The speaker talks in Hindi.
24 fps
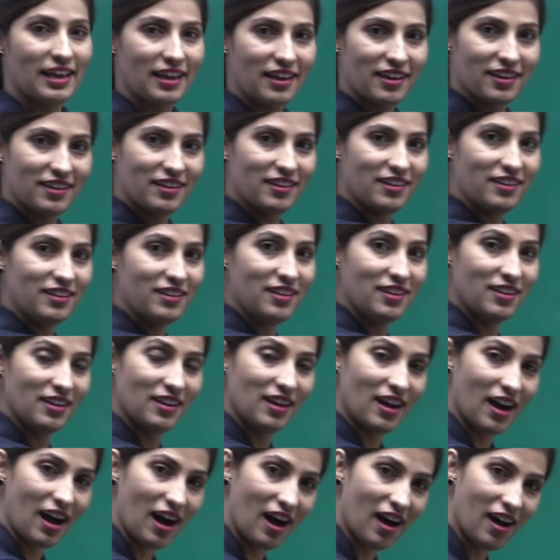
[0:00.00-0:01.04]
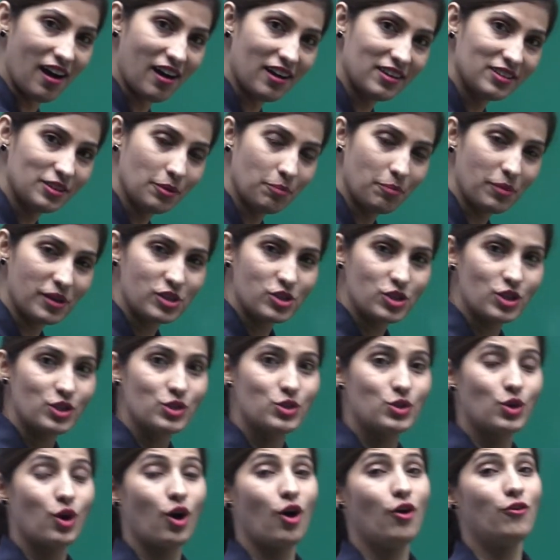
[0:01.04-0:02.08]
हेयर आर द
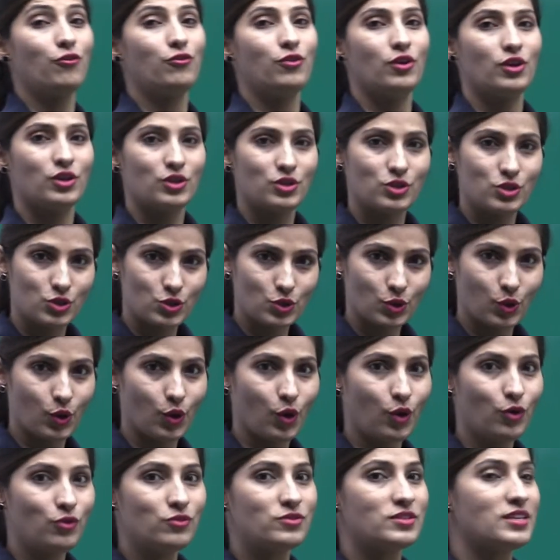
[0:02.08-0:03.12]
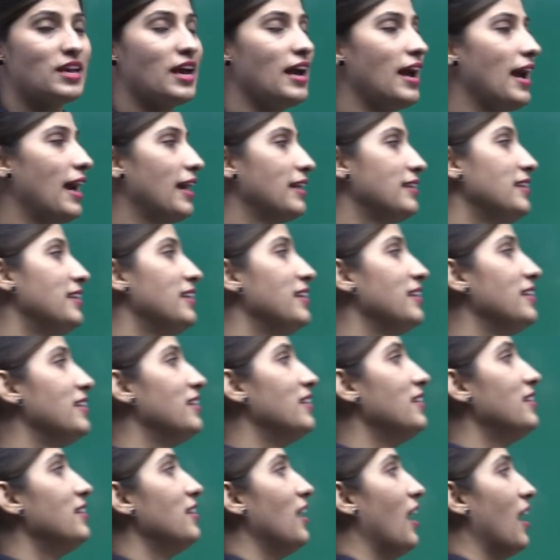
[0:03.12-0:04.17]
पिक्चर्स ऑफ स्टोव एंड हेयर
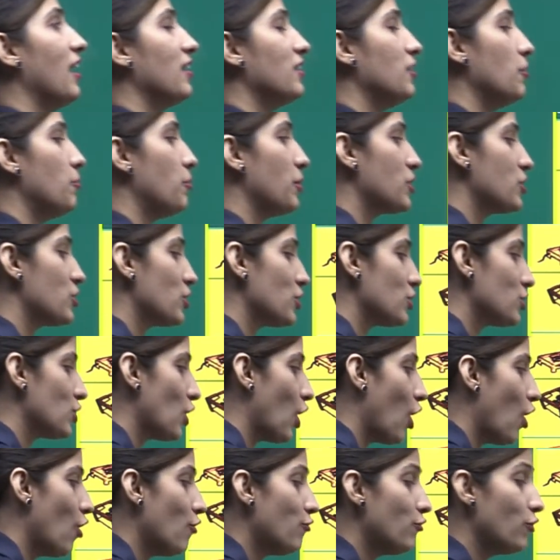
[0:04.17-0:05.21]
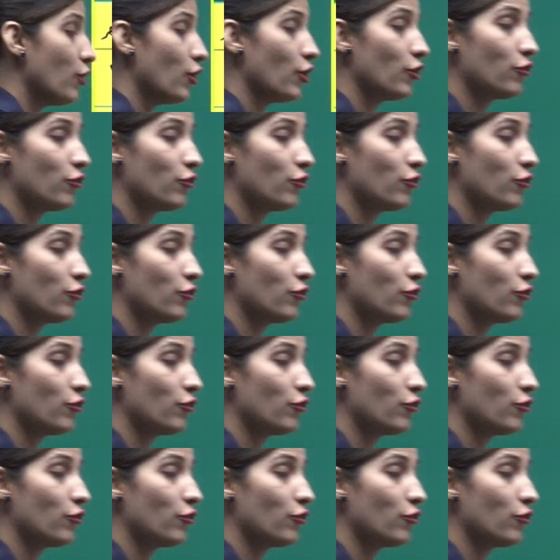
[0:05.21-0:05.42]
आर द पिक्चर्स ऑफ